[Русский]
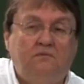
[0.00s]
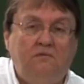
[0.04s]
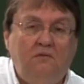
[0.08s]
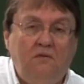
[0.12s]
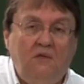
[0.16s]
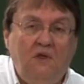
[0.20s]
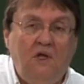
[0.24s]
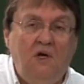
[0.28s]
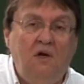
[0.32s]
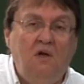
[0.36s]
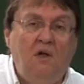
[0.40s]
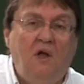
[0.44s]

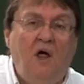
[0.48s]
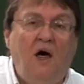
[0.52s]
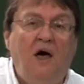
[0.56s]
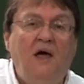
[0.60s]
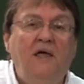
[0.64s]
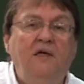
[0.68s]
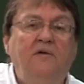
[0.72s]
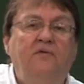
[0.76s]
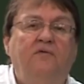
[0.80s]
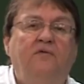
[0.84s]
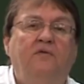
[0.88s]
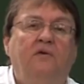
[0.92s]
Если
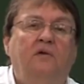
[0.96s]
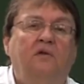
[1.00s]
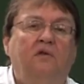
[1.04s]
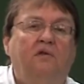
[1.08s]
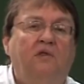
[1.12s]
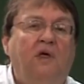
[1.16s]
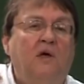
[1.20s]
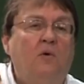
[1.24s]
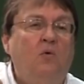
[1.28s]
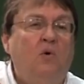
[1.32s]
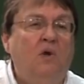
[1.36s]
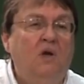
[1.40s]
бы
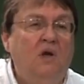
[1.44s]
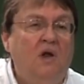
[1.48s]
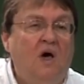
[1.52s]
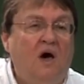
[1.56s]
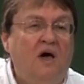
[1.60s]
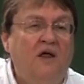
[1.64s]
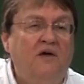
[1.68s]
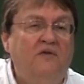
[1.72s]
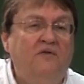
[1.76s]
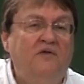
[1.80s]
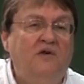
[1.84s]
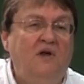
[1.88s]
они
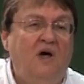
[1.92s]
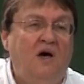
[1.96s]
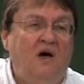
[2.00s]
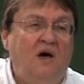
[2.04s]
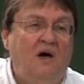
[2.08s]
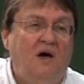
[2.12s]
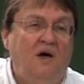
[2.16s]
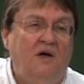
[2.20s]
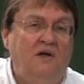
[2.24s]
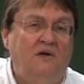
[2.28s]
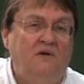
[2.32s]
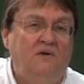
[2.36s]

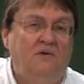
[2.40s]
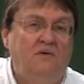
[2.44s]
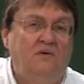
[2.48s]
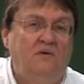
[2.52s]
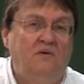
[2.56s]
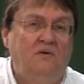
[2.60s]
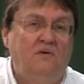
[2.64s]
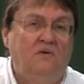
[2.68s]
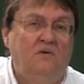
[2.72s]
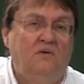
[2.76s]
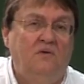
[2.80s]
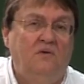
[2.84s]
вкусили
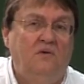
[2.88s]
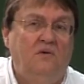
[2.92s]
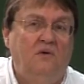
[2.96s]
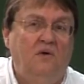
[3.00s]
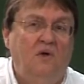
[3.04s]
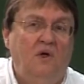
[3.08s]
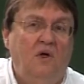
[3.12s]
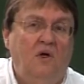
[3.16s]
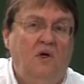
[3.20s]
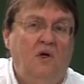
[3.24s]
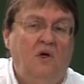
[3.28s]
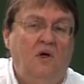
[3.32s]
от,
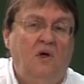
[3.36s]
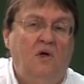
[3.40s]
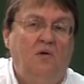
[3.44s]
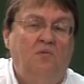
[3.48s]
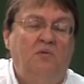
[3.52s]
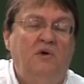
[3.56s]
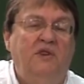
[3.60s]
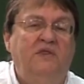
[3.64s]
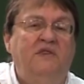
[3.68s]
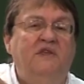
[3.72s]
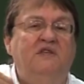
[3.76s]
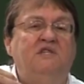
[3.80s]

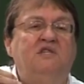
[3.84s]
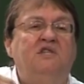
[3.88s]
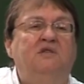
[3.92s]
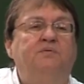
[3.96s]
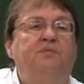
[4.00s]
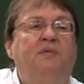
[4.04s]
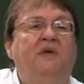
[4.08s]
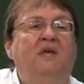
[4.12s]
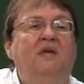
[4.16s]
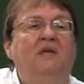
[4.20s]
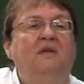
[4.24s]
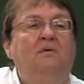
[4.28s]
от
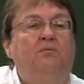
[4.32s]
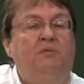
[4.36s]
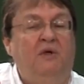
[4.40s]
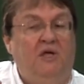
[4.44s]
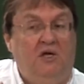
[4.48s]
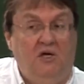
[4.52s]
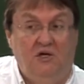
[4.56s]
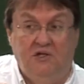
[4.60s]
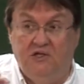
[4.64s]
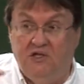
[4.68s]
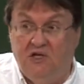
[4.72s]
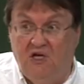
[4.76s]
древа
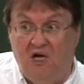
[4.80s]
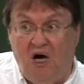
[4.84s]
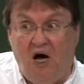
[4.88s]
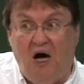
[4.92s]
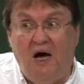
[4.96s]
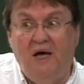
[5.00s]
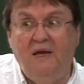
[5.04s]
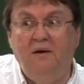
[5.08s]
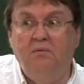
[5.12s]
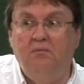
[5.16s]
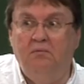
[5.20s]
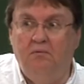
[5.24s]
жизни,
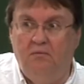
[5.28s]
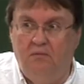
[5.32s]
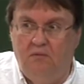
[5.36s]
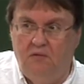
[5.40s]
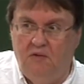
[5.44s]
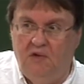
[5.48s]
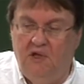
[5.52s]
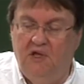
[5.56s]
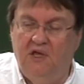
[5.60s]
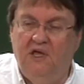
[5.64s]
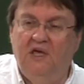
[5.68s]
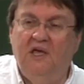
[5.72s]

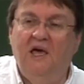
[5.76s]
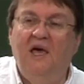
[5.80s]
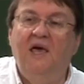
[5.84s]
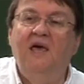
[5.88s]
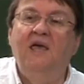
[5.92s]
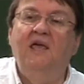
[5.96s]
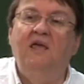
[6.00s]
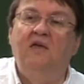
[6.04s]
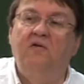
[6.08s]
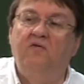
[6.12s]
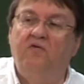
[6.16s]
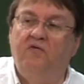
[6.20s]

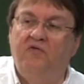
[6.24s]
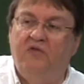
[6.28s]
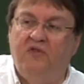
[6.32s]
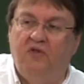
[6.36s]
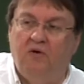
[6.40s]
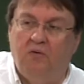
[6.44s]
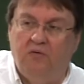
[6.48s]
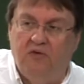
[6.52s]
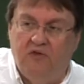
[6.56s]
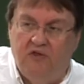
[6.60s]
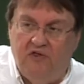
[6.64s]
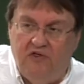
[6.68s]
они
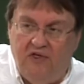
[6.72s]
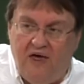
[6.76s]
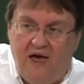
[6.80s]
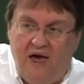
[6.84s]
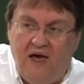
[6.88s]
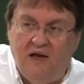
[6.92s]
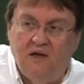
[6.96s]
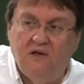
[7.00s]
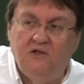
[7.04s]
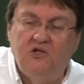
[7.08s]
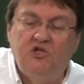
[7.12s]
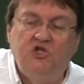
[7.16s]
бы
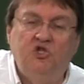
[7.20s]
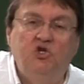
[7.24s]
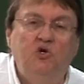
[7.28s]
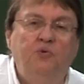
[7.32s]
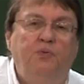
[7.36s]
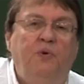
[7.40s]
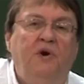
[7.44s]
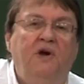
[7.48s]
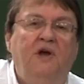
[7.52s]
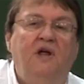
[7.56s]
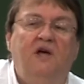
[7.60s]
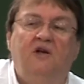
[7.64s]
не
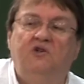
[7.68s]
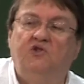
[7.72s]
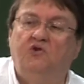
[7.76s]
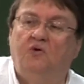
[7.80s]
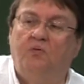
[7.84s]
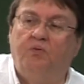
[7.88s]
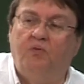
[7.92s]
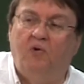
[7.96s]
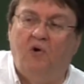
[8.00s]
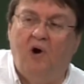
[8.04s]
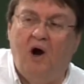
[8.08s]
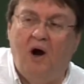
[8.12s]
умерли,
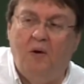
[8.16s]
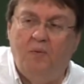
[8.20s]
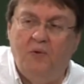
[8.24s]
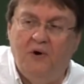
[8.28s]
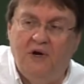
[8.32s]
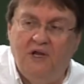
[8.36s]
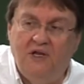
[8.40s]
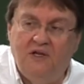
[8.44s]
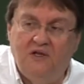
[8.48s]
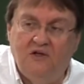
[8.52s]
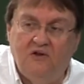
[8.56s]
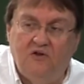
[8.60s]

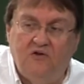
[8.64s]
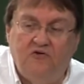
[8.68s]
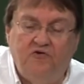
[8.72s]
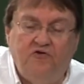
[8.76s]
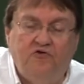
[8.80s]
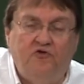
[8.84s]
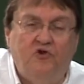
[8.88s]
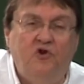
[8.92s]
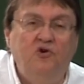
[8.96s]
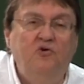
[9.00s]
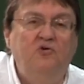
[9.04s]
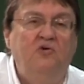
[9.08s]
но
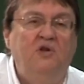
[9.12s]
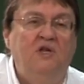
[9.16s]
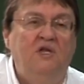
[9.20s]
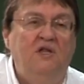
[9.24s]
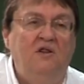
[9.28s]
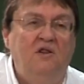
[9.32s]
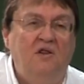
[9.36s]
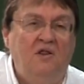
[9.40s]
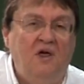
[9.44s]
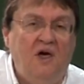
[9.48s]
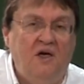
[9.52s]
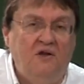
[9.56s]
только по
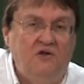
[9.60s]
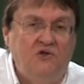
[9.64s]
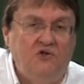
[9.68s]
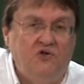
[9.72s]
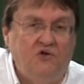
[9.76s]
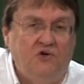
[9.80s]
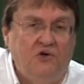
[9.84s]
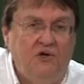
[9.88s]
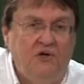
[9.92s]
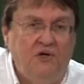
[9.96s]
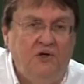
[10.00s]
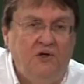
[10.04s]
одной
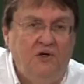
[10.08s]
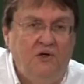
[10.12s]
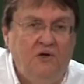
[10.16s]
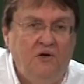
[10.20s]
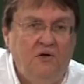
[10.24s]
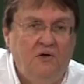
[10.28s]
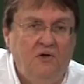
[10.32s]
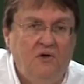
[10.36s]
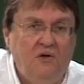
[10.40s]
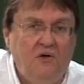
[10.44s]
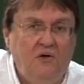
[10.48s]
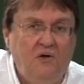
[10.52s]
причине,
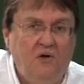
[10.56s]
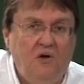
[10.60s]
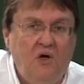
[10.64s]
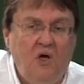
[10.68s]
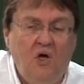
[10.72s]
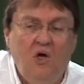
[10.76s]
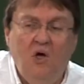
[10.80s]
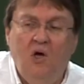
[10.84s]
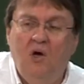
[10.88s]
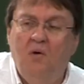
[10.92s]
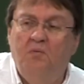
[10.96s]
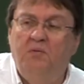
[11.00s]

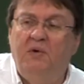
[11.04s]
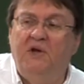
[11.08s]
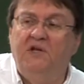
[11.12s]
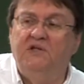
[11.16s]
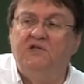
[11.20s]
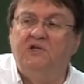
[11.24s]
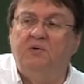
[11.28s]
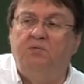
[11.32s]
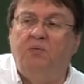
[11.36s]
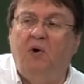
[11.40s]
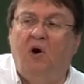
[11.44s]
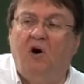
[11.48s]
потому
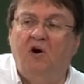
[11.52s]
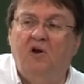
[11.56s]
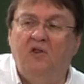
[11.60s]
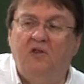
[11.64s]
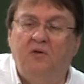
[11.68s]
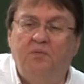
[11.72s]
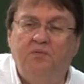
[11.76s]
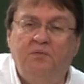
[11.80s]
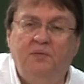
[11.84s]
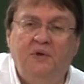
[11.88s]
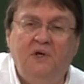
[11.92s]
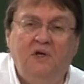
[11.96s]
что
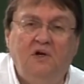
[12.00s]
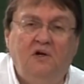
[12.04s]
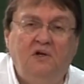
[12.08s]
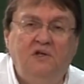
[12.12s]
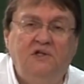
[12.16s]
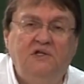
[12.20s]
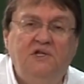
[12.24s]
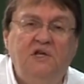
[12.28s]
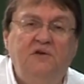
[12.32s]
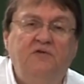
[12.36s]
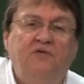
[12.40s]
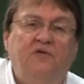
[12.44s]
Бог
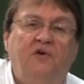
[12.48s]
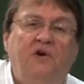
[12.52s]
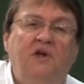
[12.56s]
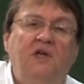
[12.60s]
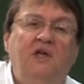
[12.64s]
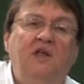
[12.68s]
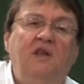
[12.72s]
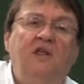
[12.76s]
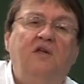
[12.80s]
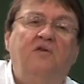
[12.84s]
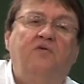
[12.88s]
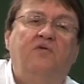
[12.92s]
наделил
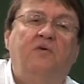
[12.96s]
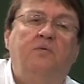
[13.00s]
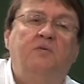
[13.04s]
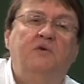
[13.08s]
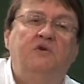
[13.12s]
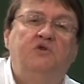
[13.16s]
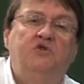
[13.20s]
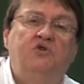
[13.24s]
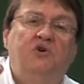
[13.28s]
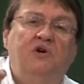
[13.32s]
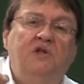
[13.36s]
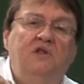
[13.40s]
плод
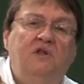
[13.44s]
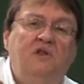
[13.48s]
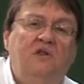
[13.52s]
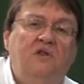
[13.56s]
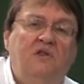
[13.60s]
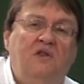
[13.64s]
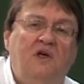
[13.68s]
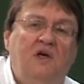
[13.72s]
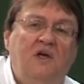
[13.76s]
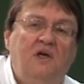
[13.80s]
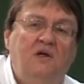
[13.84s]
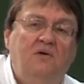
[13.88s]
этого
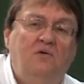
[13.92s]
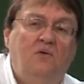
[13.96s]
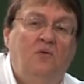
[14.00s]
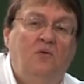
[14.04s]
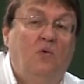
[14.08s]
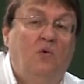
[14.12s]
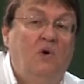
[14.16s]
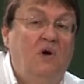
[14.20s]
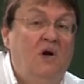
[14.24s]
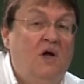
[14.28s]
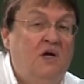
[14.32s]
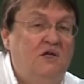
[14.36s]
древа
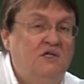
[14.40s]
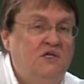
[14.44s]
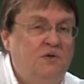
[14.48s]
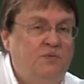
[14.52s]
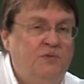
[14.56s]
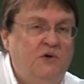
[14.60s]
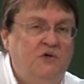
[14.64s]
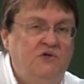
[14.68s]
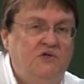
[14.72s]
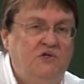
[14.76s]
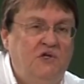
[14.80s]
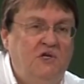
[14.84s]

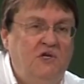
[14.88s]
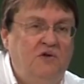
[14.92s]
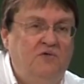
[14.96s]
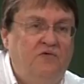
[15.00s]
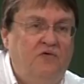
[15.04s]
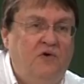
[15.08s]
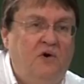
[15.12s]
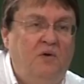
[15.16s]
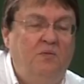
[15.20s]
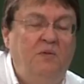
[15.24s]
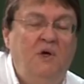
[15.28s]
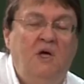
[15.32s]
таким
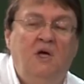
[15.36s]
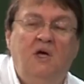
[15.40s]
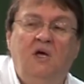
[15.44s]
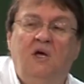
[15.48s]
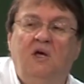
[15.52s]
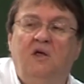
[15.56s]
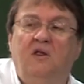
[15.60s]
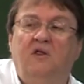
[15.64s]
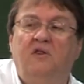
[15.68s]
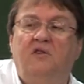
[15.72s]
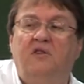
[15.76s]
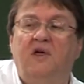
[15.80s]

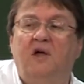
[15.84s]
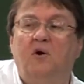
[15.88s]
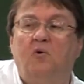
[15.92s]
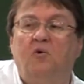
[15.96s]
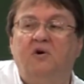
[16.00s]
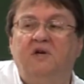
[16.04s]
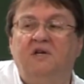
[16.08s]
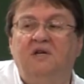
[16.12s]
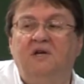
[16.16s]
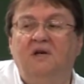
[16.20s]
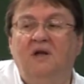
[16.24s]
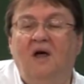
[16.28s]
особым
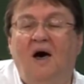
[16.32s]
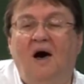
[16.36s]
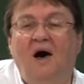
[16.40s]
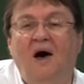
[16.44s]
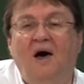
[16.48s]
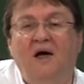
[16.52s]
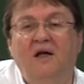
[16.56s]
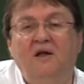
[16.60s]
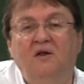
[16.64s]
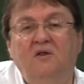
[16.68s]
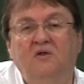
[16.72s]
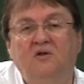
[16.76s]
свойством.
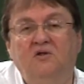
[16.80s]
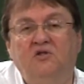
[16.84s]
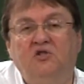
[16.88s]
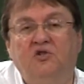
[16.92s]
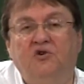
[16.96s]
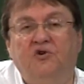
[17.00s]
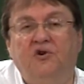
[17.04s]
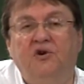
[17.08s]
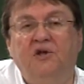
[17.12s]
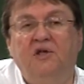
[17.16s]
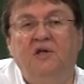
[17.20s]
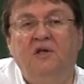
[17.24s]

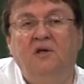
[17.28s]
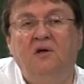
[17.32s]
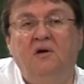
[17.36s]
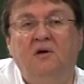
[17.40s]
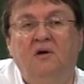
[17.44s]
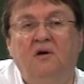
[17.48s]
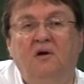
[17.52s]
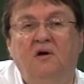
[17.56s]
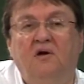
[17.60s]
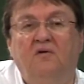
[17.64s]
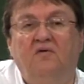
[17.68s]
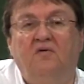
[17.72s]
Но к тому
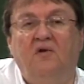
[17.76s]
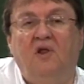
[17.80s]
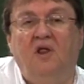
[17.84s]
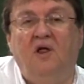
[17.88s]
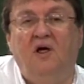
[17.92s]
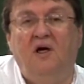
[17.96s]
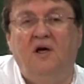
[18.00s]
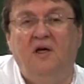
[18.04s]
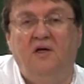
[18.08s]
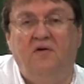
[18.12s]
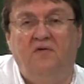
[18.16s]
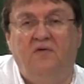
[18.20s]
времени
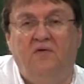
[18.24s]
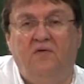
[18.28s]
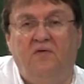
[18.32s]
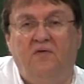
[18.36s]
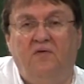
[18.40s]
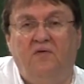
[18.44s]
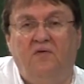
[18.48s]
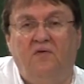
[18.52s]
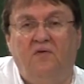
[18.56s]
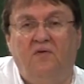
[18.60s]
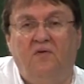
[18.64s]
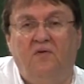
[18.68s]
они
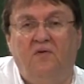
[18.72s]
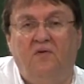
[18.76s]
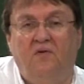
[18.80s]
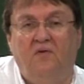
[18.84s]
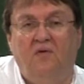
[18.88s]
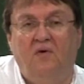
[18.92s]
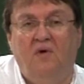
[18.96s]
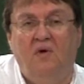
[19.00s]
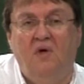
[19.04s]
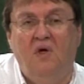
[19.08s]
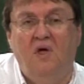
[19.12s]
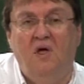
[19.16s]
уже
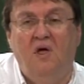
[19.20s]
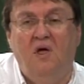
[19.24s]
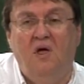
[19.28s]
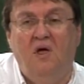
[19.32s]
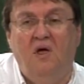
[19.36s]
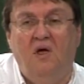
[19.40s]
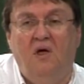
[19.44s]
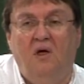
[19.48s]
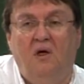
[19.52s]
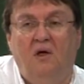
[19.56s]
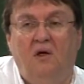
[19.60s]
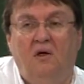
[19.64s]
вкусили от
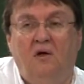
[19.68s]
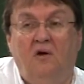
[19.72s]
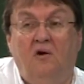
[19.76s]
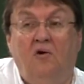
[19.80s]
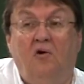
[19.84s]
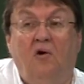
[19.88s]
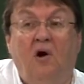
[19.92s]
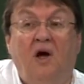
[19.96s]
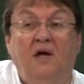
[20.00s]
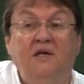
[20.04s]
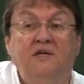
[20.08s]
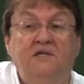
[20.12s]
древа
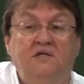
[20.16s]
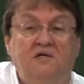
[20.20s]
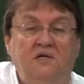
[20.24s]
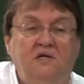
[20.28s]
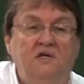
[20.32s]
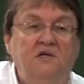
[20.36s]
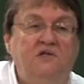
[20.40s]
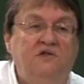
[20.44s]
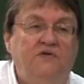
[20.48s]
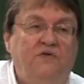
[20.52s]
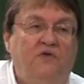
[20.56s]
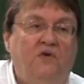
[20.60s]
познания добра
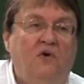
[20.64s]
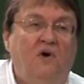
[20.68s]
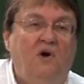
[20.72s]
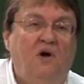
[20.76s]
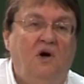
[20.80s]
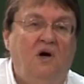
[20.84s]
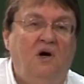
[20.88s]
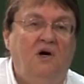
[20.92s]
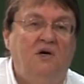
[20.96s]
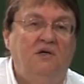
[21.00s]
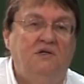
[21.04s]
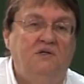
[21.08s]
и зла,
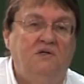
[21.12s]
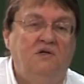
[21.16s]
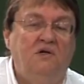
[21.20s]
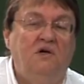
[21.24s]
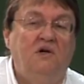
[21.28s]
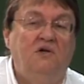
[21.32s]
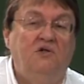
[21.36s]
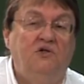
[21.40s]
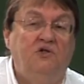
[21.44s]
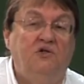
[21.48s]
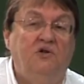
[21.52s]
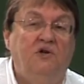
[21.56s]

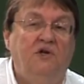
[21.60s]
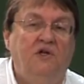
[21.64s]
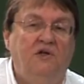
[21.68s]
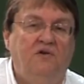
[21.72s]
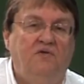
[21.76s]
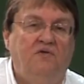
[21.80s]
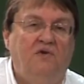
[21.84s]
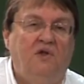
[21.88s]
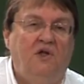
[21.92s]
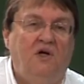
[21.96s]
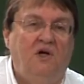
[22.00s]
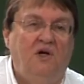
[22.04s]
что
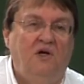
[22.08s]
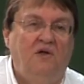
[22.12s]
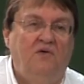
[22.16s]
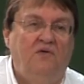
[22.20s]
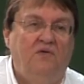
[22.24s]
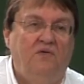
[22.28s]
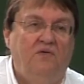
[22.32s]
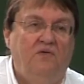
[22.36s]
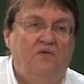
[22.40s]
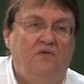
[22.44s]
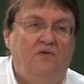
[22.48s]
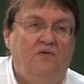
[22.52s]
им
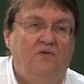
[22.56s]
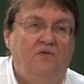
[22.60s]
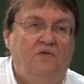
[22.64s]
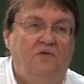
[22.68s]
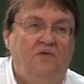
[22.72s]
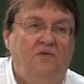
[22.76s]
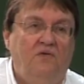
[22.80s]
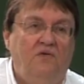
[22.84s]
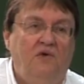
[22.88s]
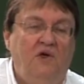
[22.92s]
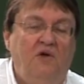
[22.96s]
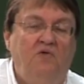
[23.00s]
делать было
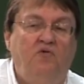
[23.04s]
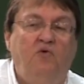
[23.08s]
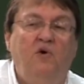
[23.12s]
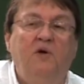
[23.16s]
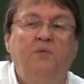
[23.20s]
нельзя.